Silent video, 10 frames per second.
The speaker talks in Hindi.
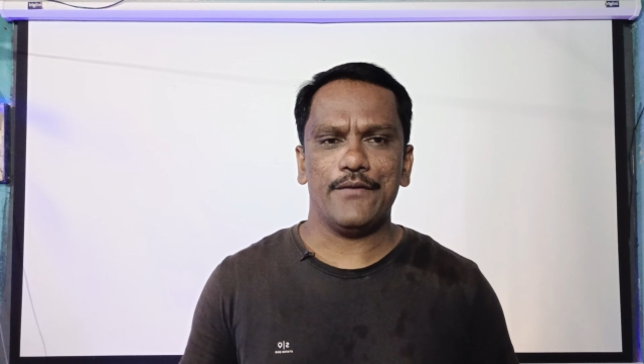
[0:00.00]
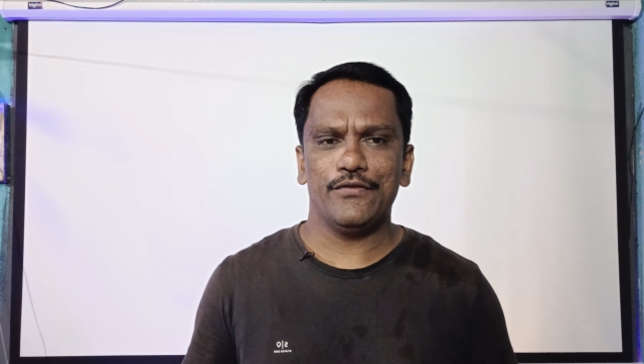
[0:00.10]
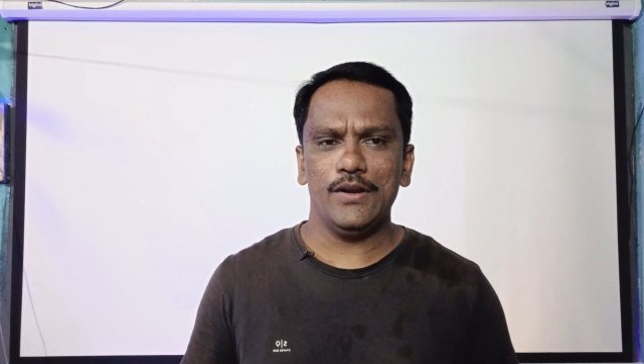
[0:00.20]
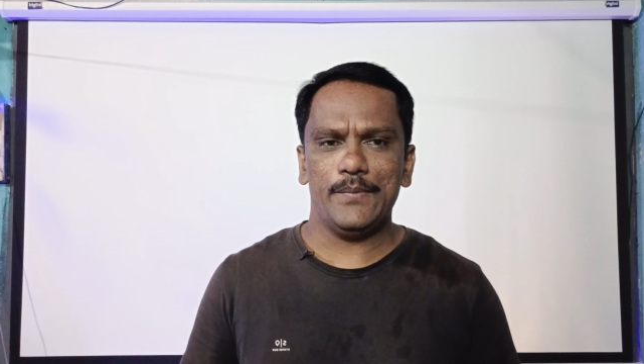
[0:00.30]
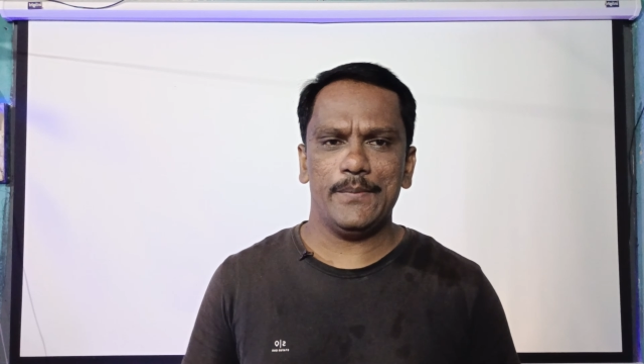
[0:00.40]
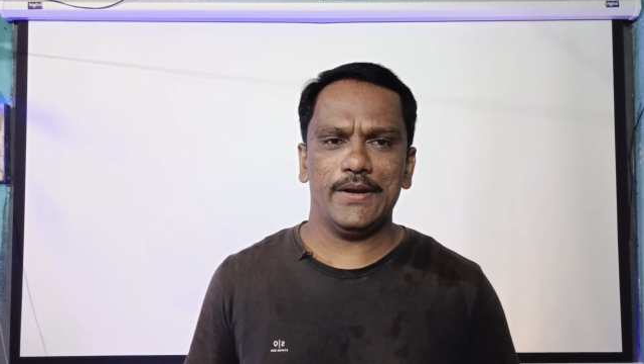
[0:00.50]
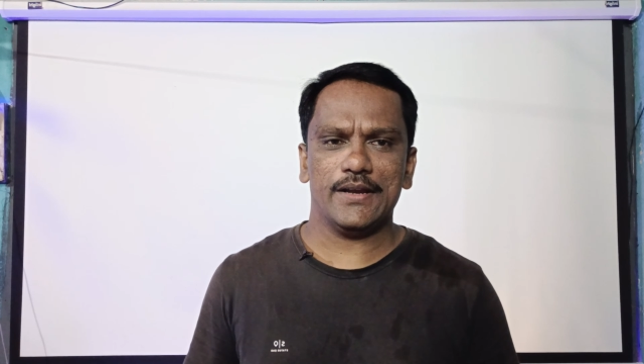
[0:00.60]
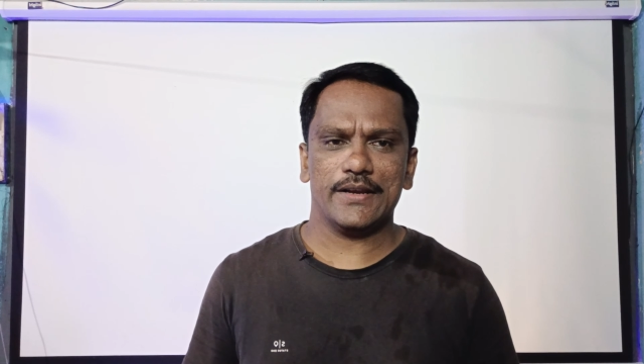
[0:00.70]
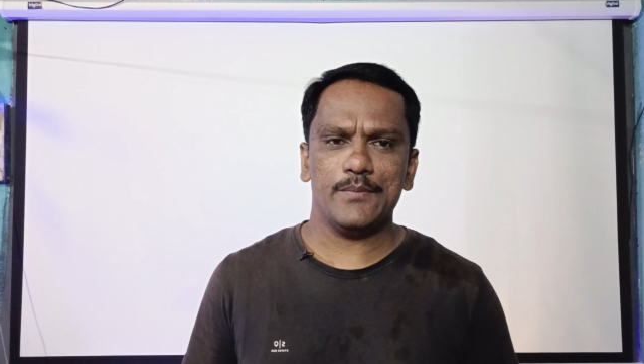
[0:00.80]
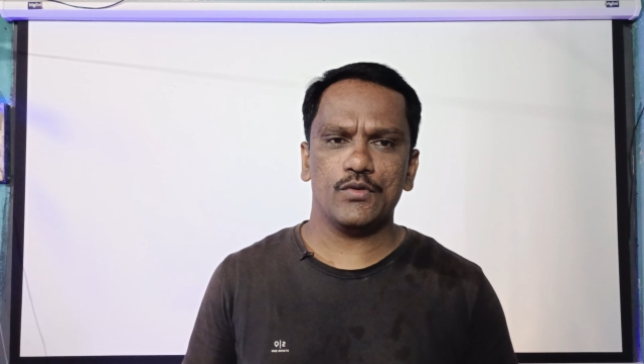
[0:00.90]
आप फुल पेमेंट
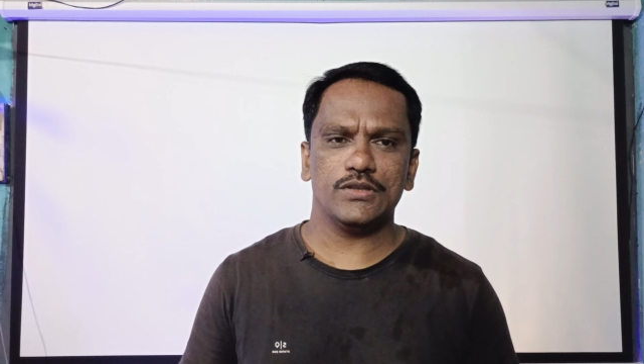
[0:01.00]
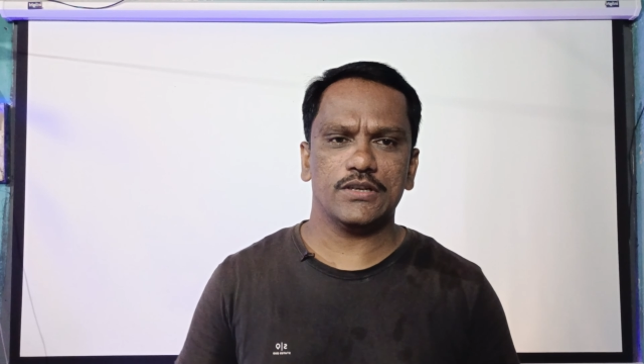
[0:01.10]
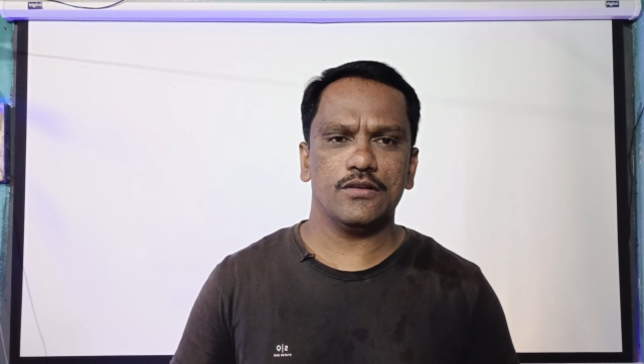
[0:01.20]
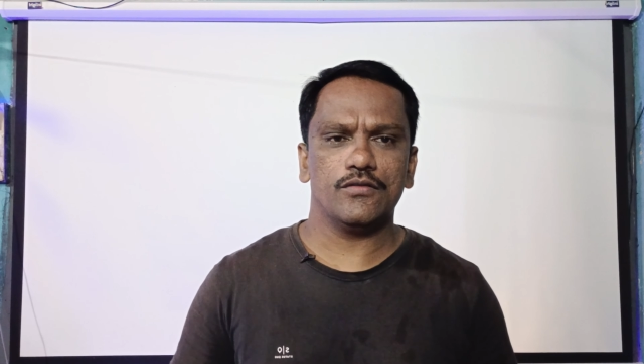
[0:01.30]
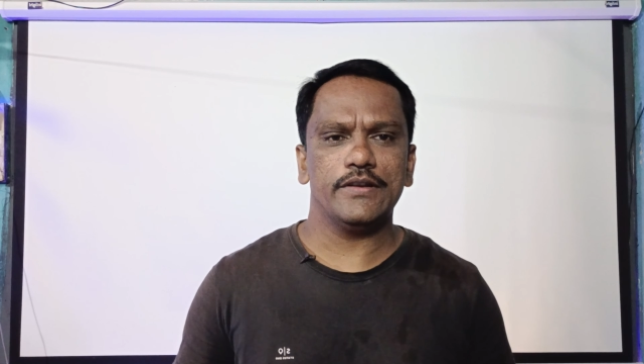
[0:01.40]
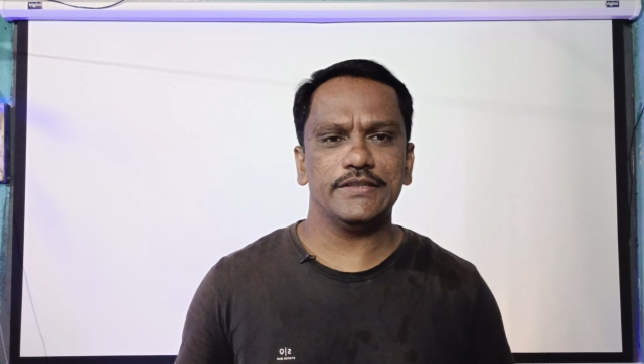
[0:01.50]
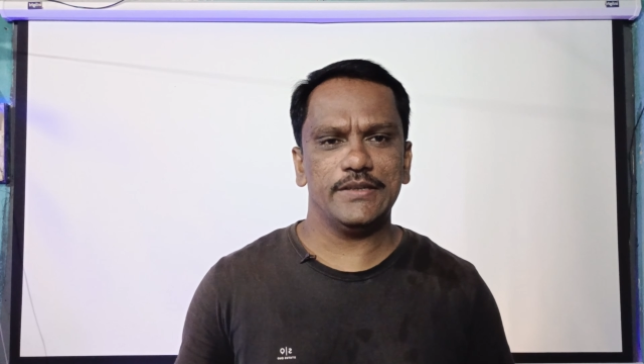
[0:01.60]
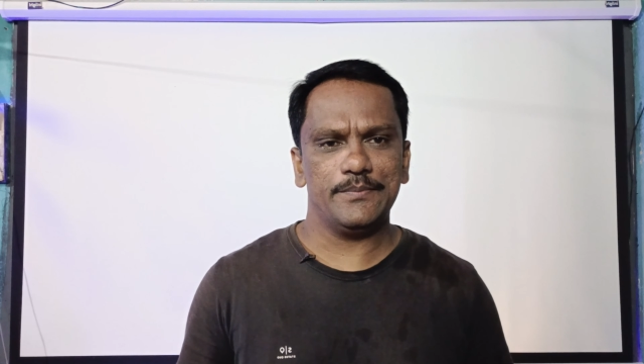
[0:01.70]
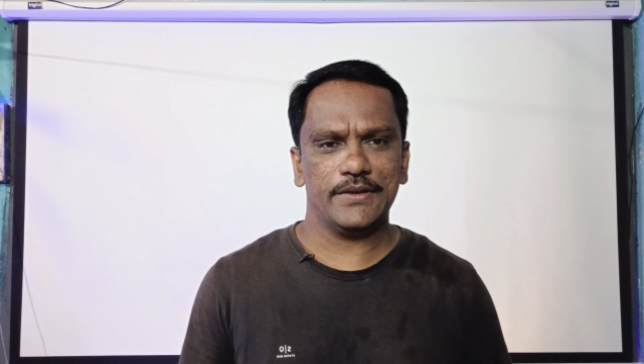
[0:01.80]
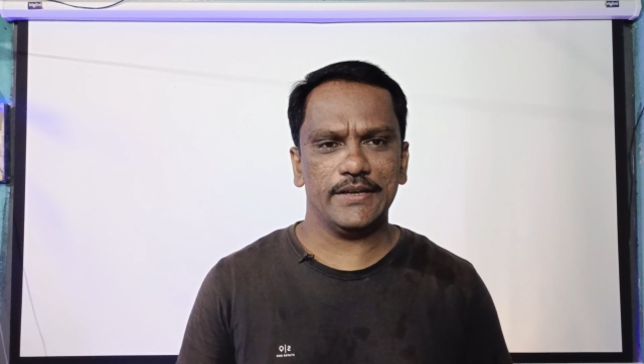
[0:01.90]
करके प्रोजेक्टर को
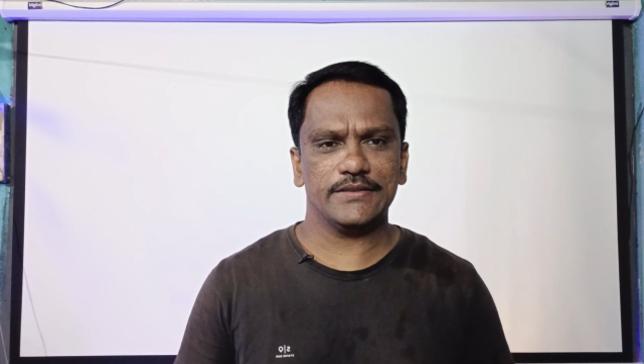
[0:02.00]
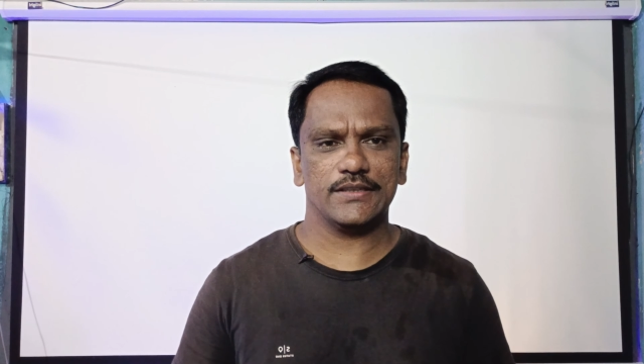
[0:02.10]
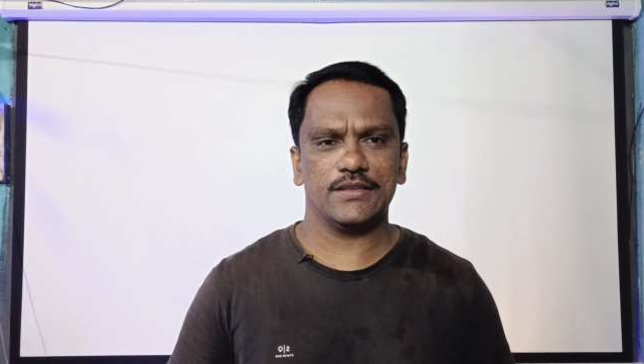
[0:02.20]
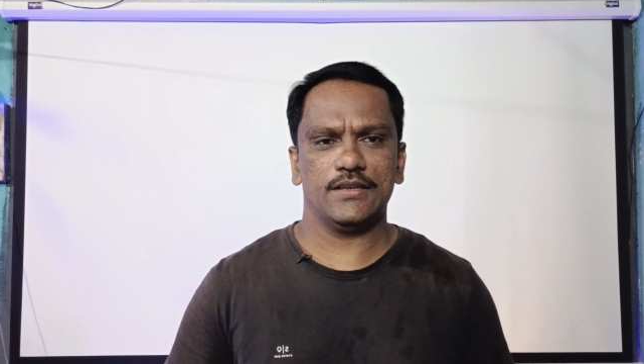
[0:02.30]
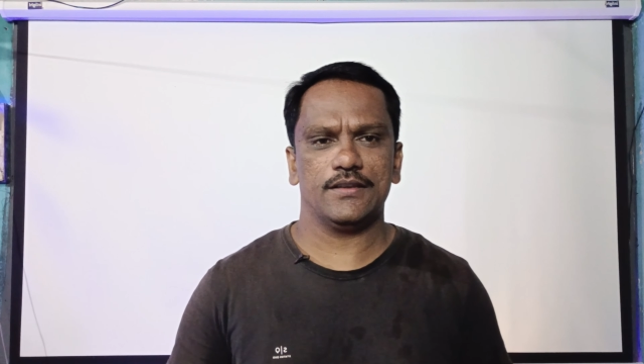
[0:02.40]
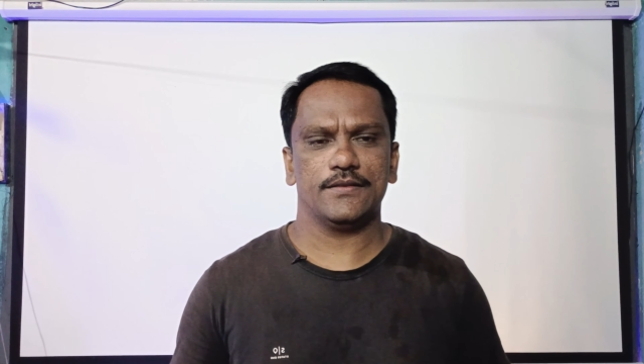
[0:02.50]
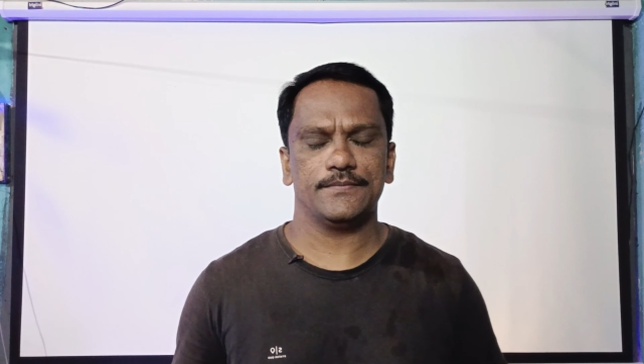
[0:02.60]
रिसीव कर सकते हैं